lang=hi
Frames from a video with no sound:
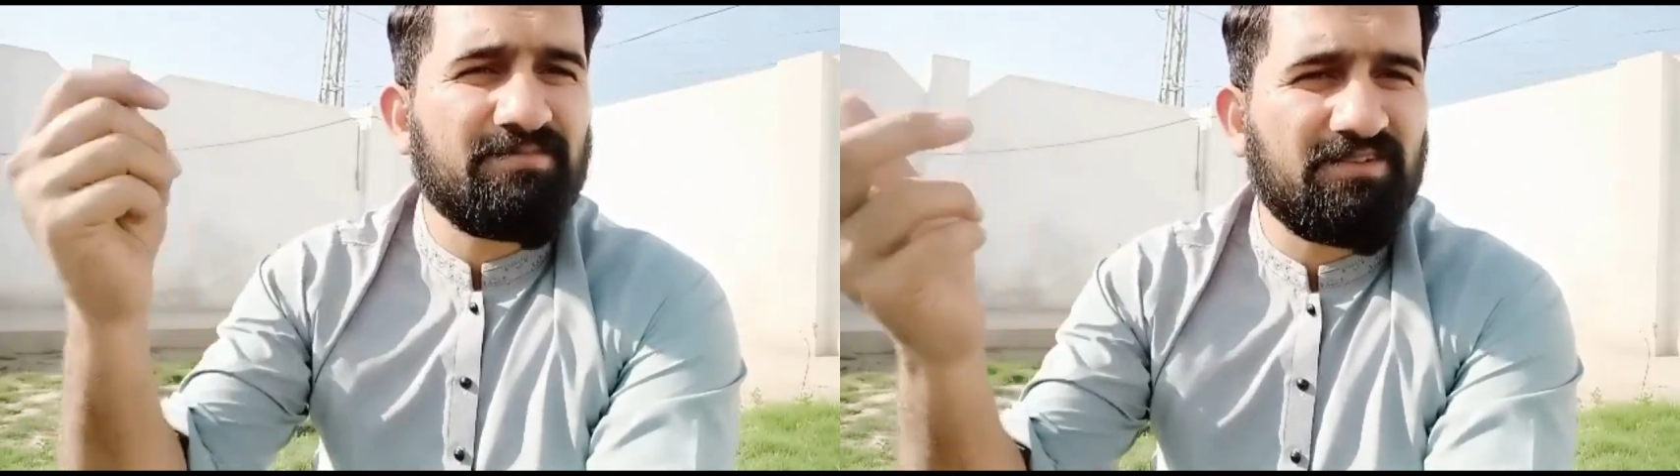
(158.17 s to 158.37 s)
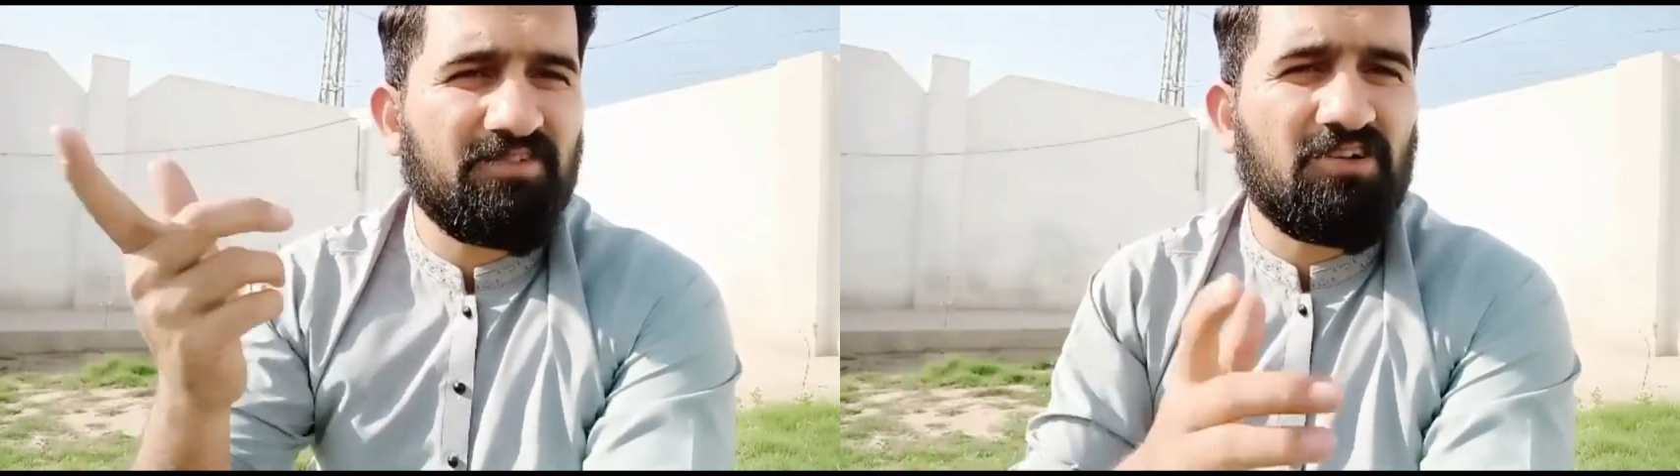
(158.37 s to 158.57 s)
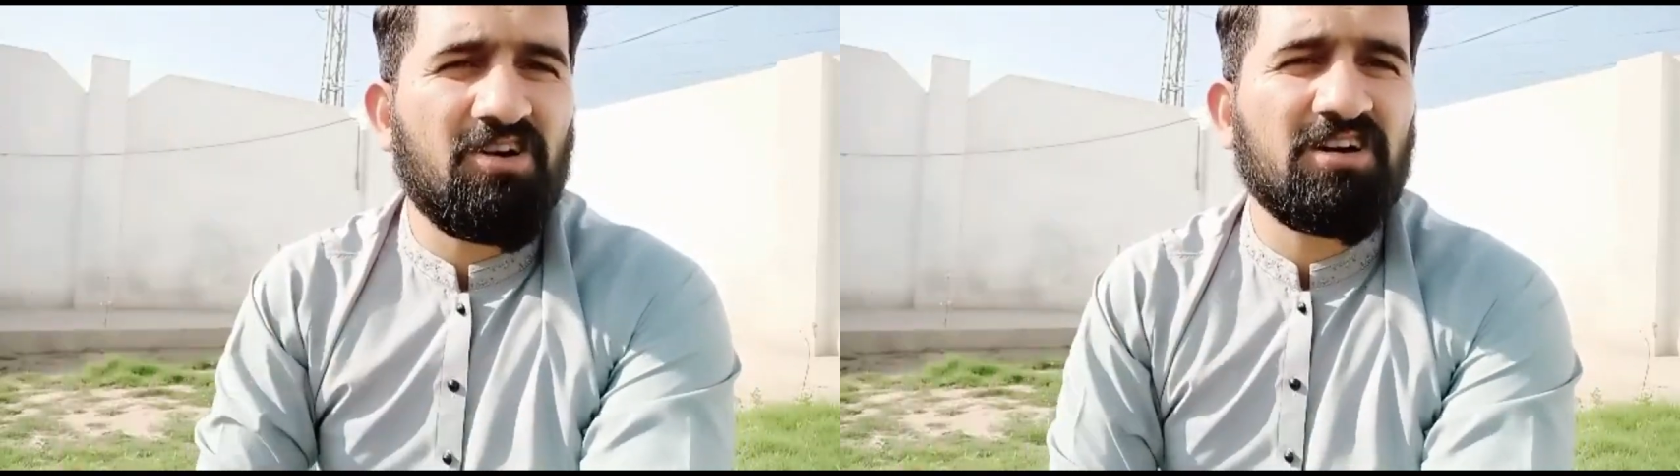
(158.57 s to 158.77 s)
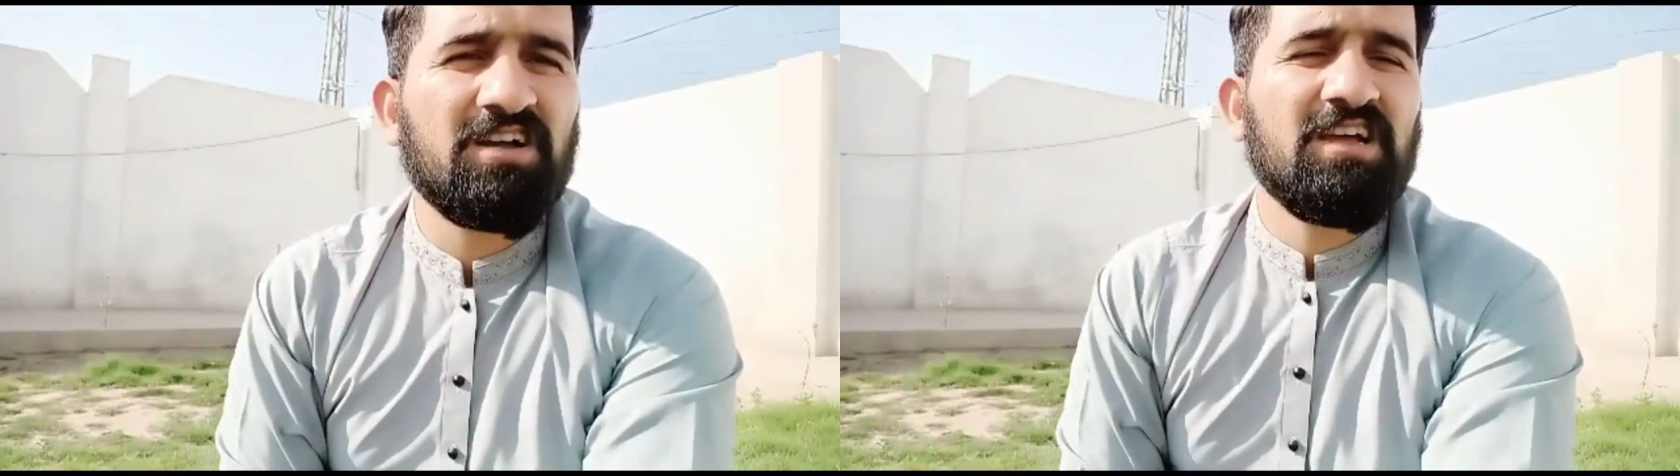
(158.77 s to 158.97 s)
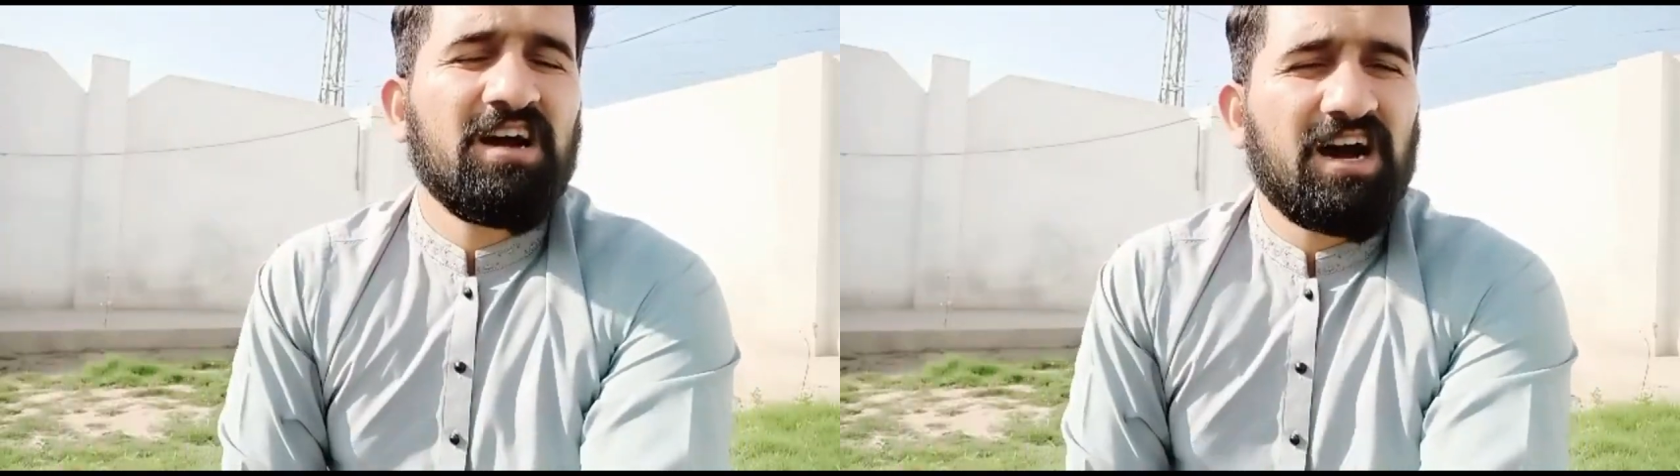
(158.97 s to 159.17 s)
व्लॉग
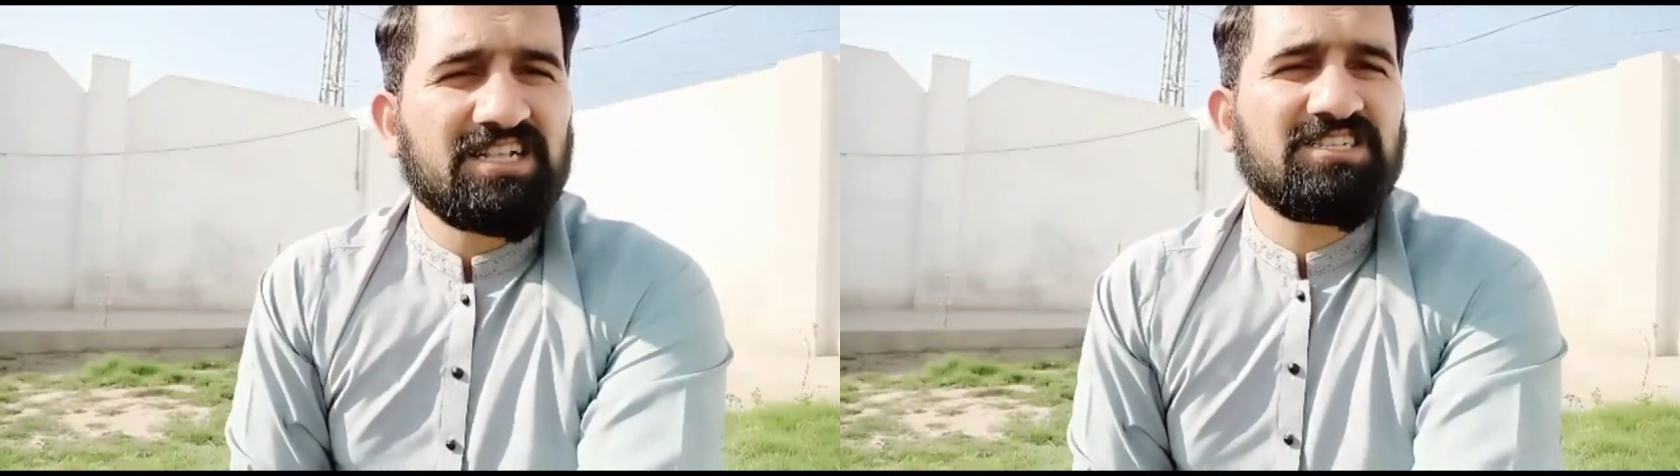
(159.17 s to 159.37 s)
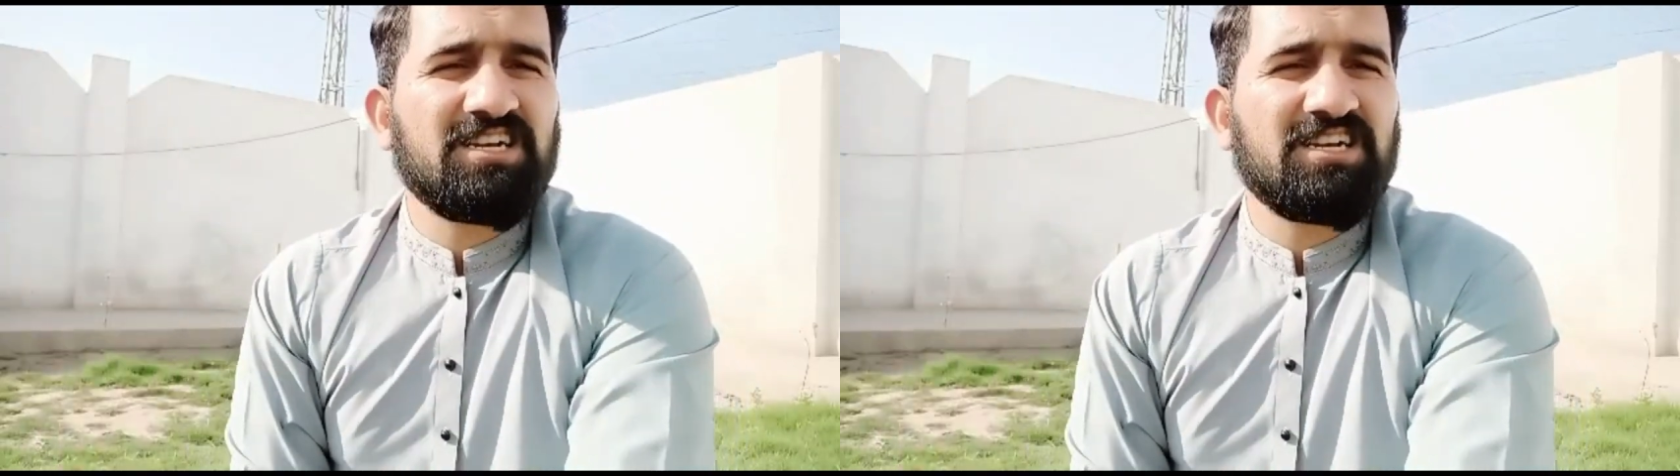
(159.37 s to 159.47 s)
अच्छा